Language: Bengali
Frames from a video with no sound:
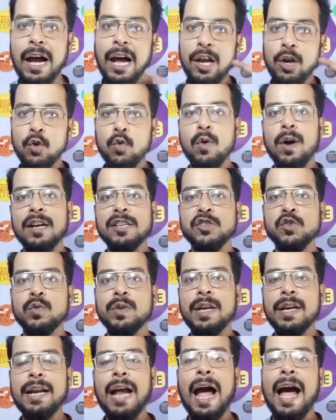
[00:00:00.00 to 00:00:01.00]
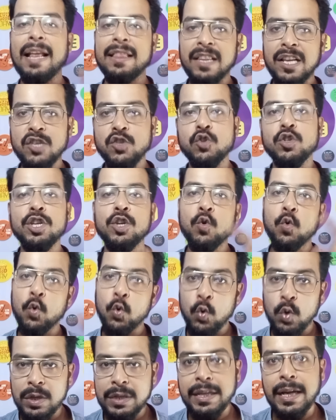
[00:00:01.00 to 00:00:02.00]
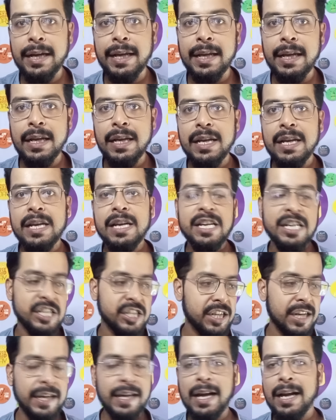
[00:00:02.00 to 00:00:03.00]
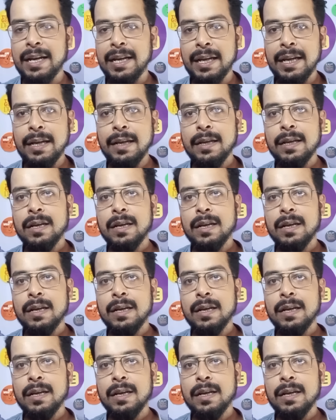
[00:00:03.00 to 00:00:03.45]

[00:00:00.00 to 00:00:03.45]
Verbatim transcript: আল্লু অর্জুনের হাতে যদি কুড়ুল থাকে সেখানে